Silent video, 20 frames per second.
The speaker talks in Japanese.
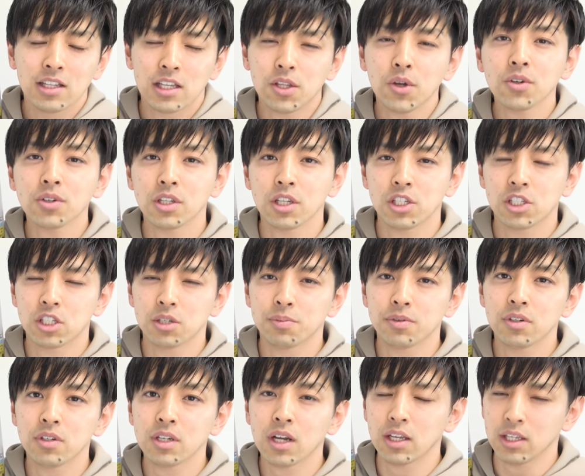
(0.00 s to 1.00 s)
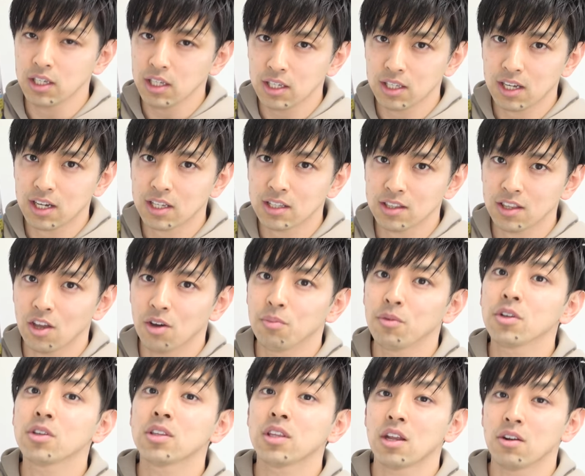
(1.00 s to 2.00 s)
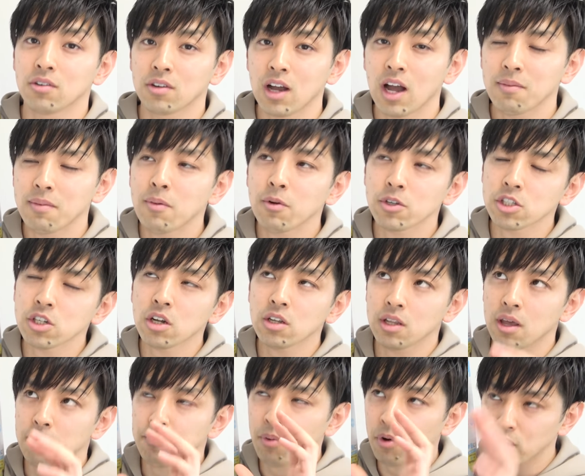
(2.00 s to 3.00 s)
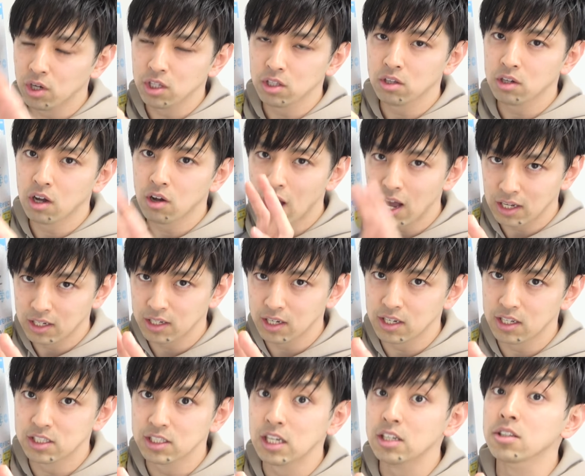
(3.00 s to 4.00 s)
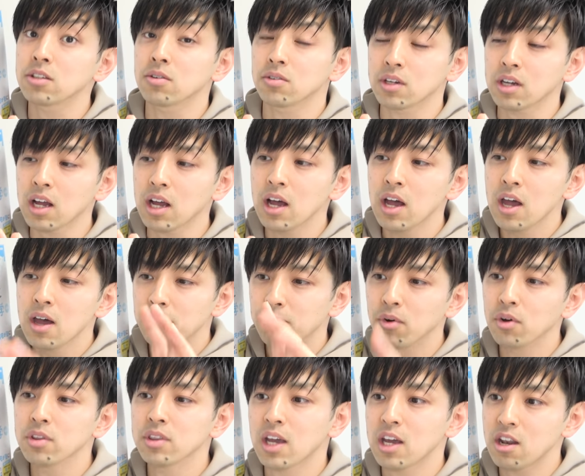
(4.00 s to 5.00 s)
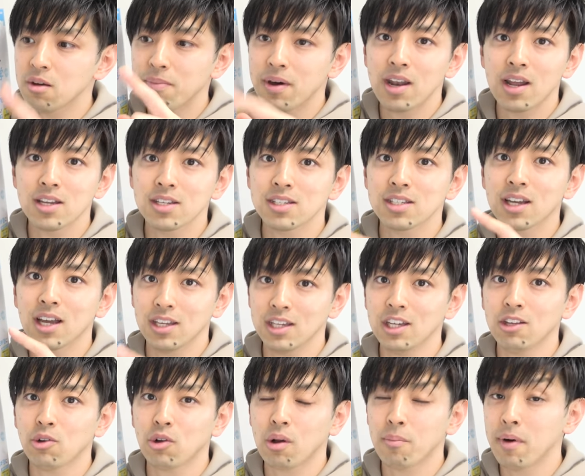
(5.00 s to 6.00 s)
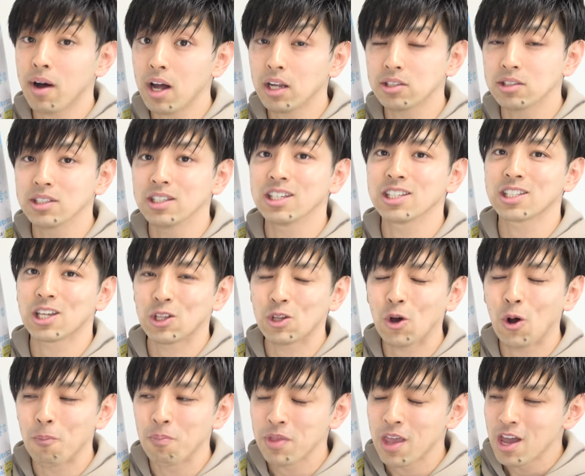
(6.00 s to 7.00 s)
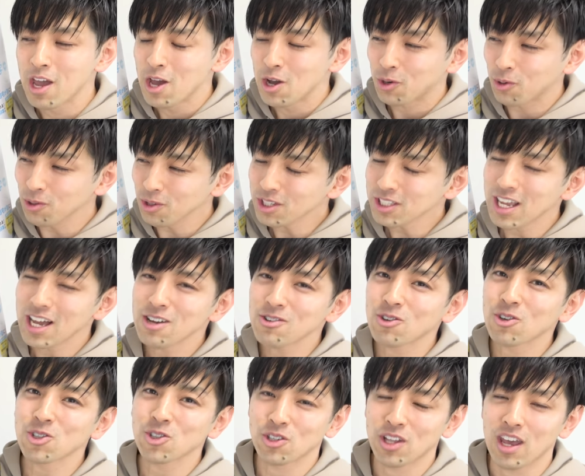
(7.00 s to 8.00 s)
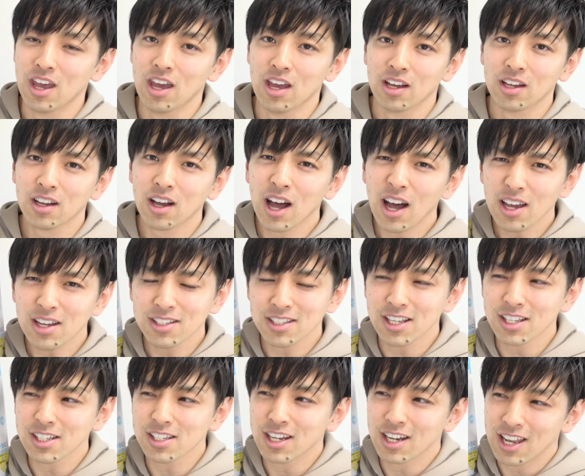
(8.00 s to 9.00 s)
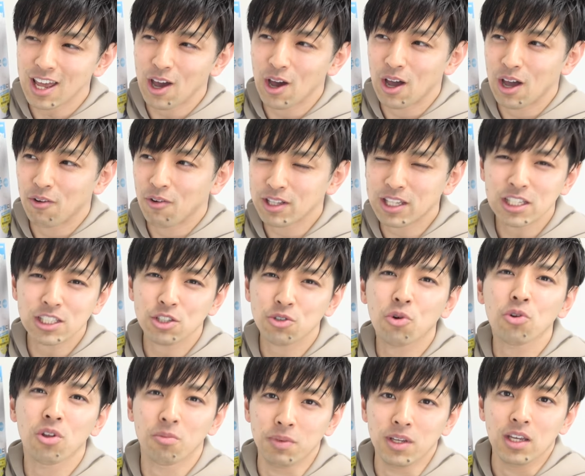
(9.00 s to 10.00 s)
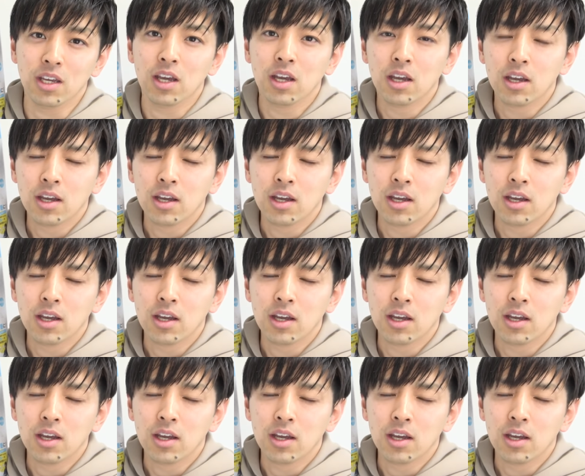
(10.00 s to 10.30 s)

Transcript: 特に自分がいいなって思ったのが、まあもちろんね、ポイントがはっきりしてるとか、問題のバランスがいいとかもあるんですけど、この参考書ね、解説がね、私好み。